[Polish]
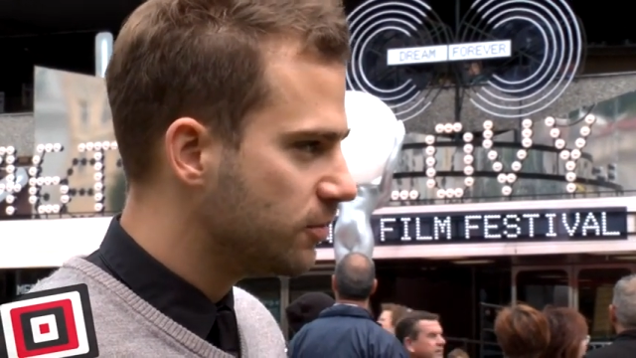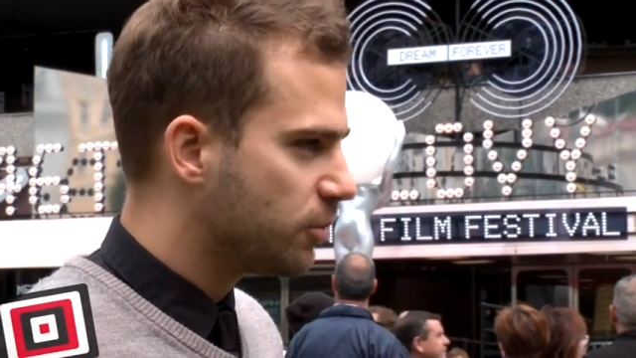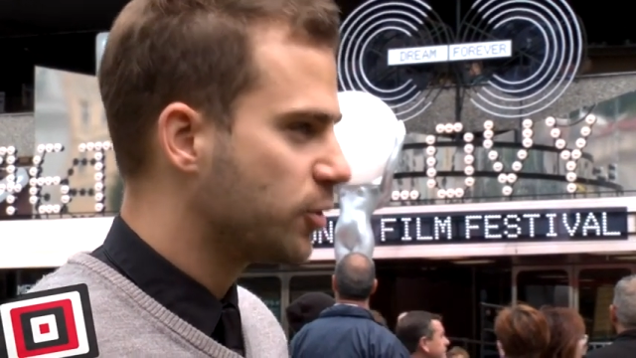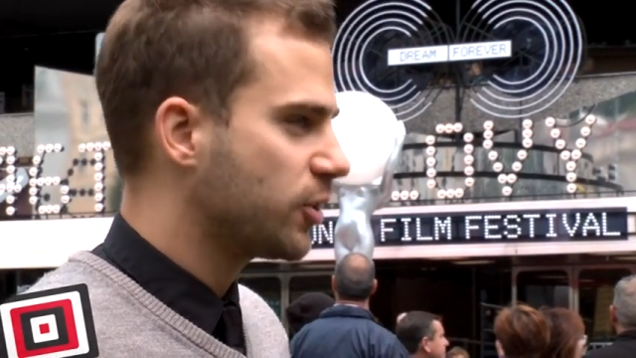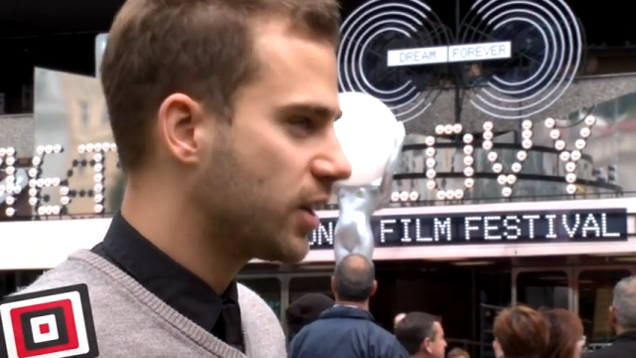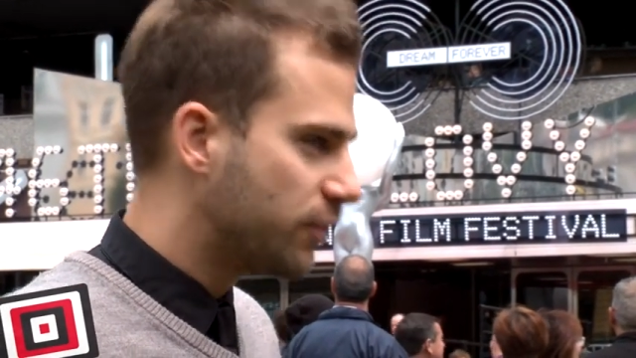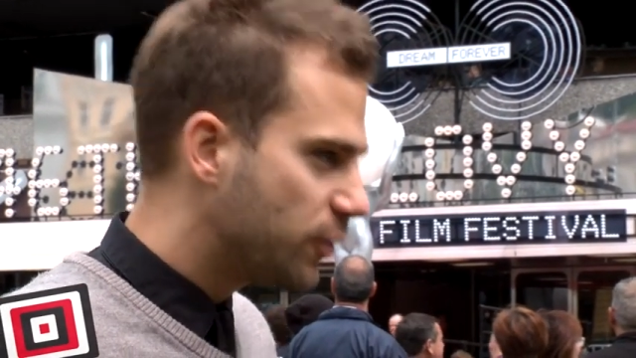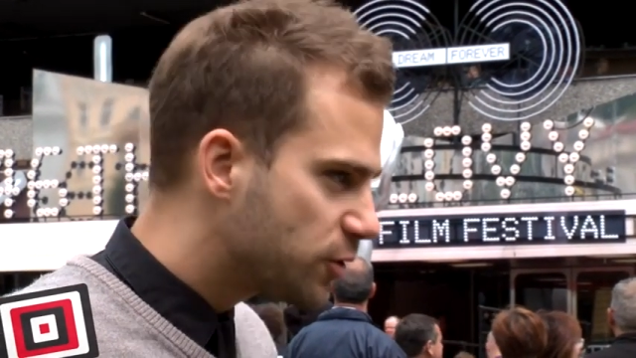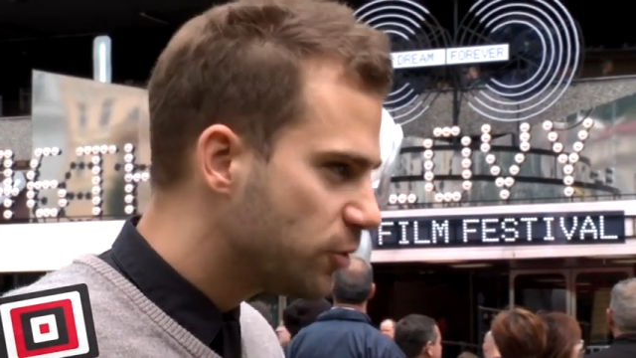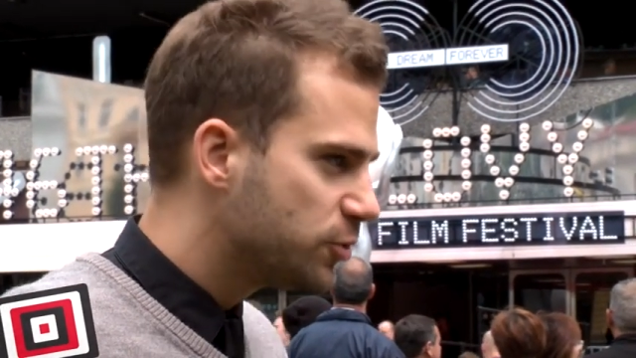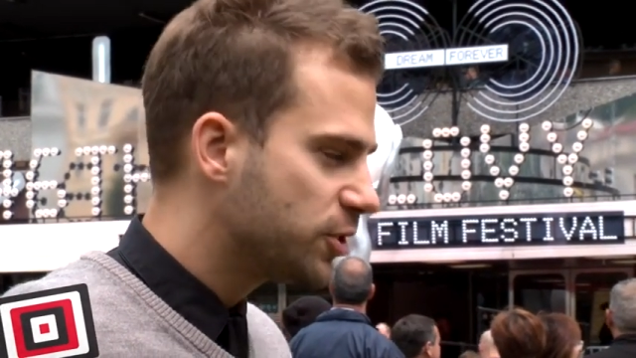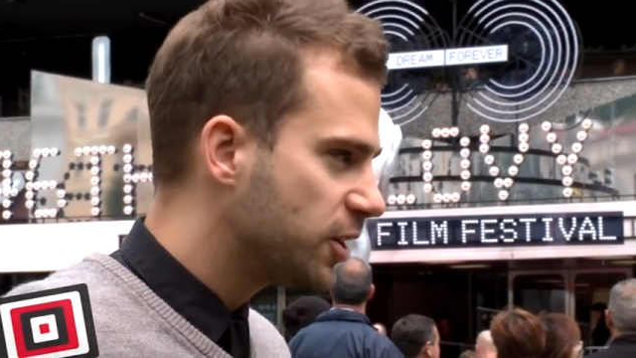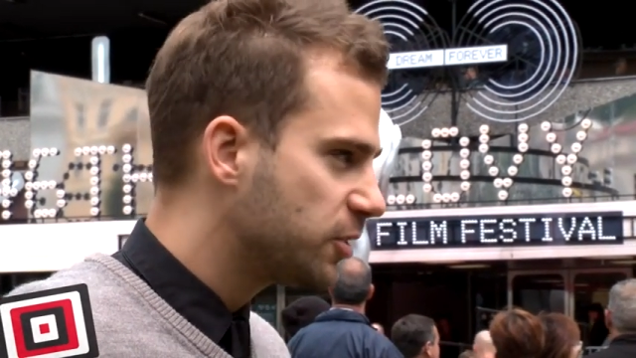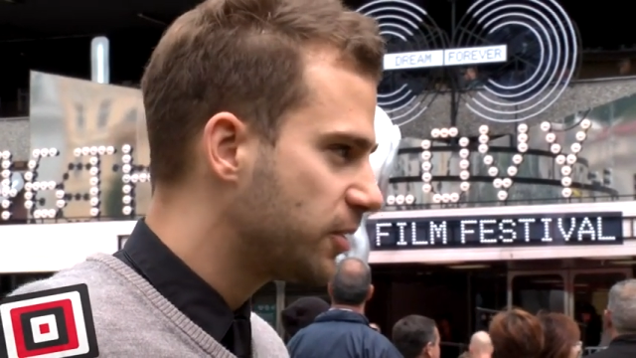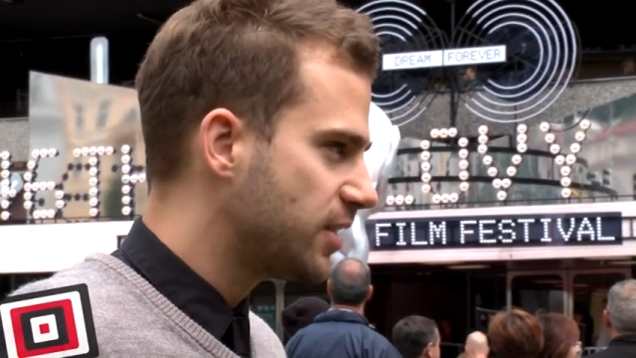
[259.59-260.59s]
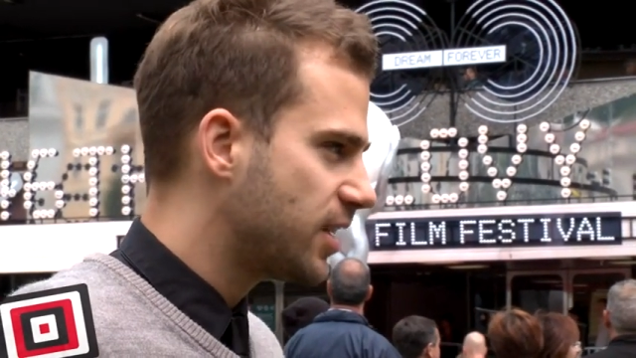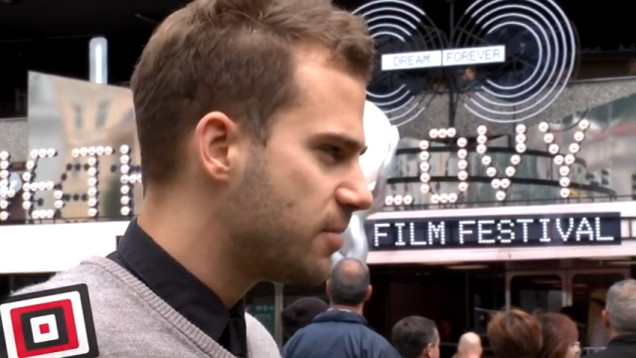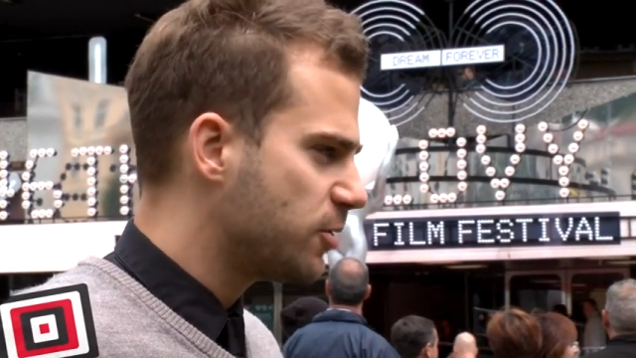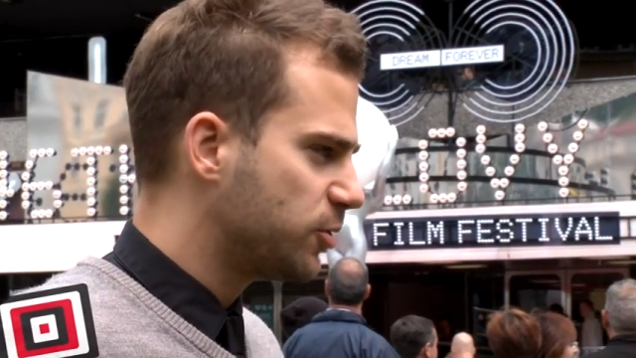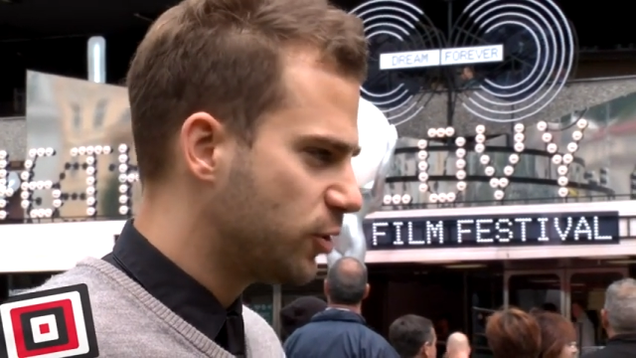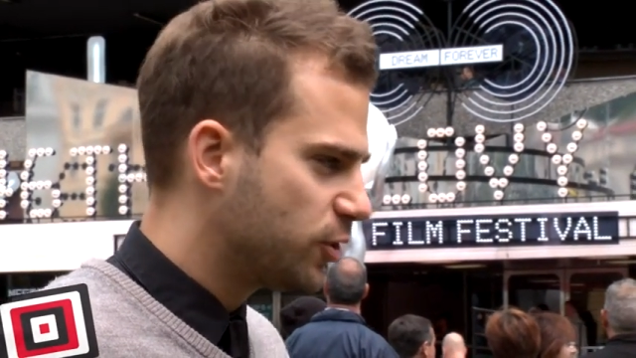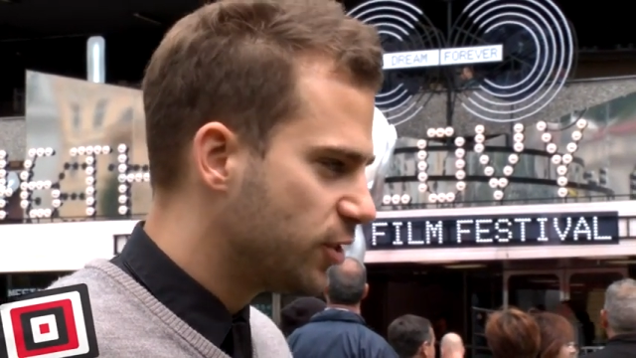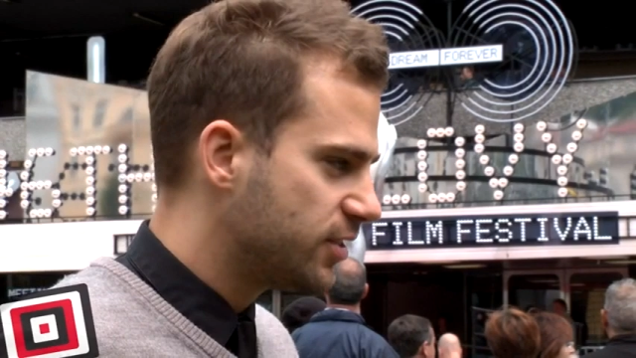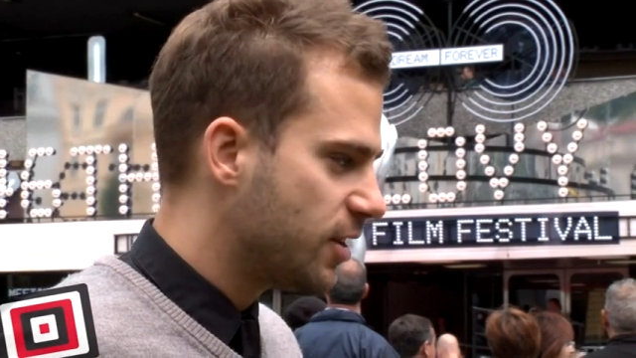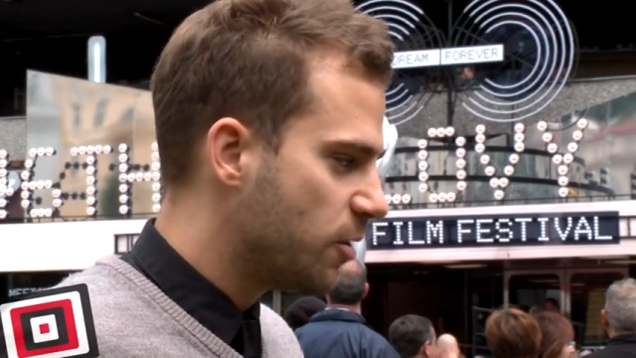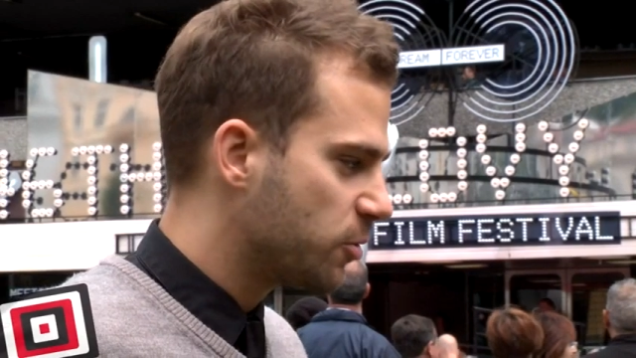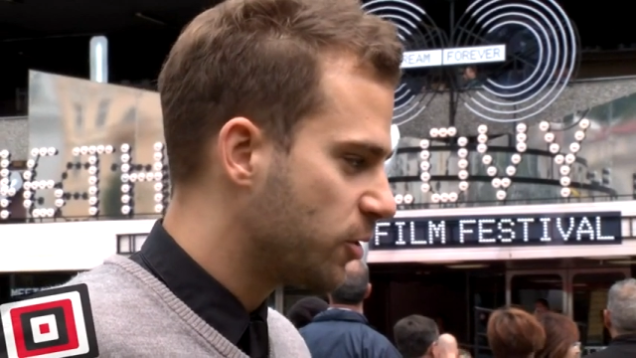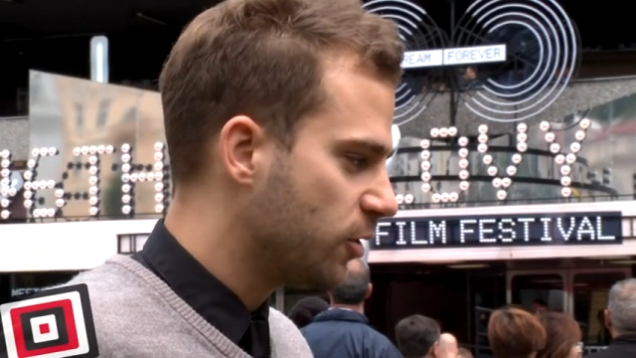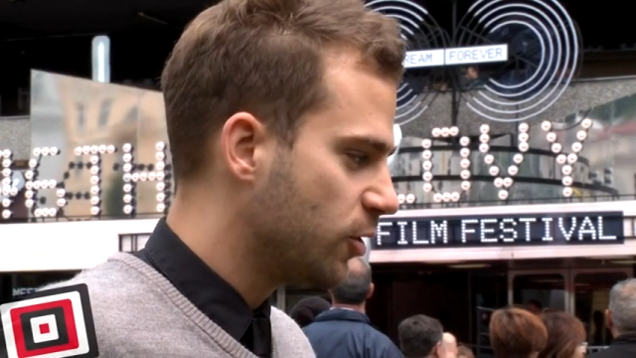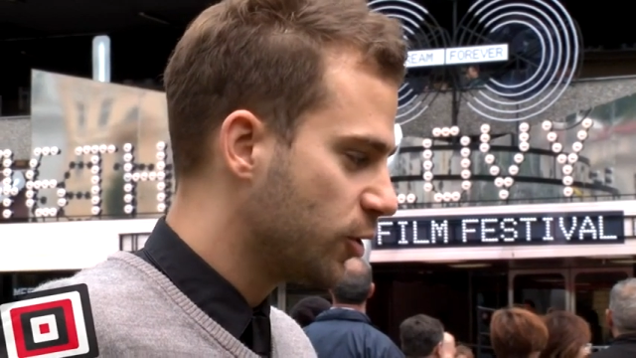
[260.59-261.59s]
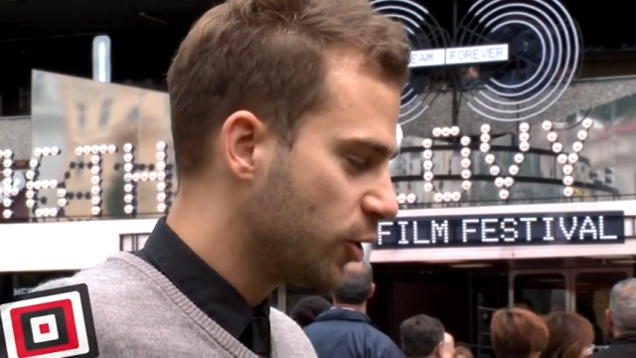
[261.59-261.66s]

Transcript: pornograficzną, dzięki której zarabia 100 tysięcy euro